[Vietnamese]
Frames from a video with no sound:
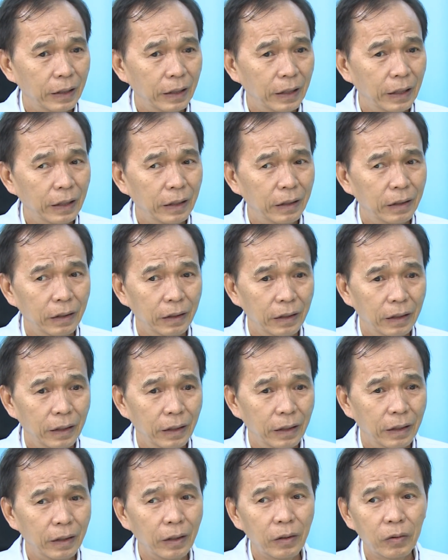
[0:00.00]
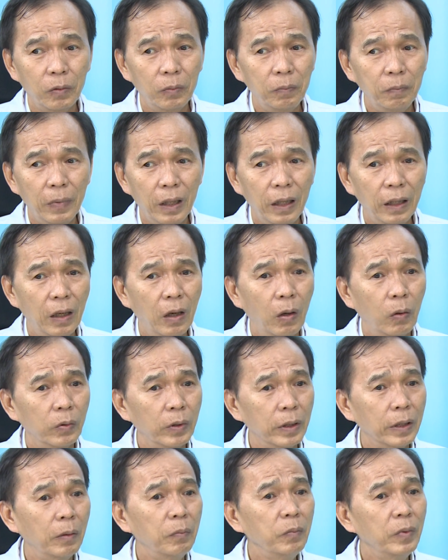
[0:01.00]
Thì nó cũng mơ hồ, nó
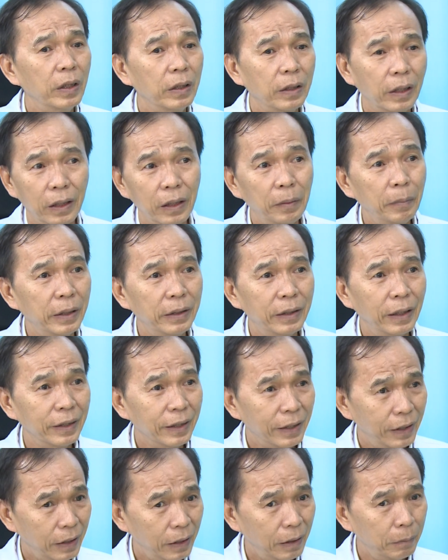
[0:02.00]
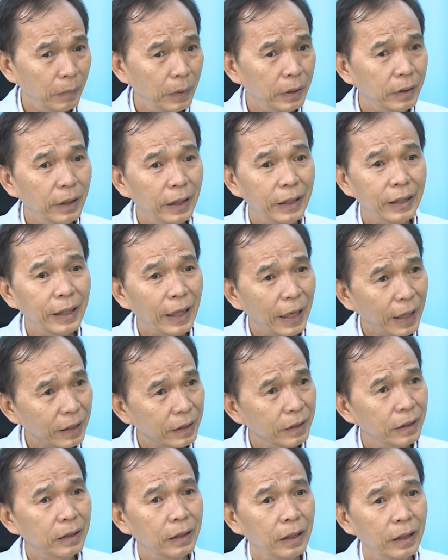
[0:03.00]
giống như những cái bệnh lệnh, bệnh lý khác
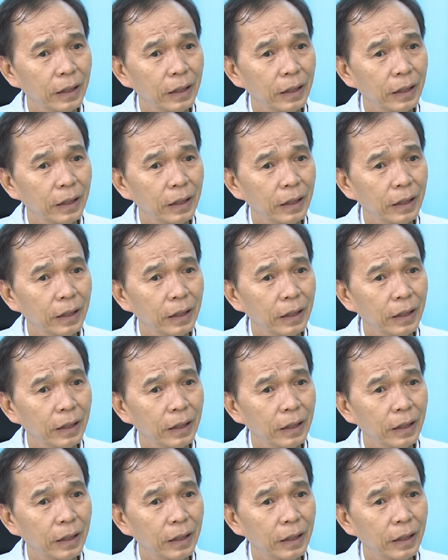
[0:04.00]
đó.